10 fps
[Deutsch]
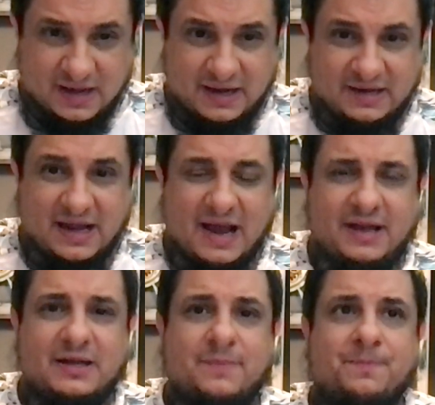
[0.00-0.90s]
in,
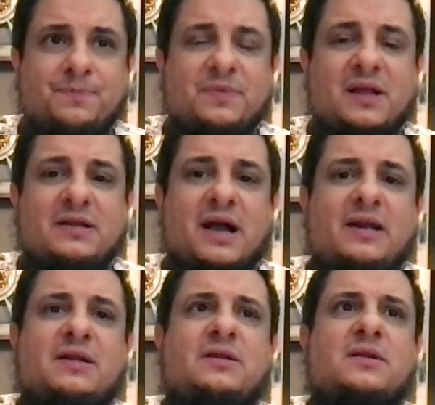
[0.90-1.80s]
einem, in einen,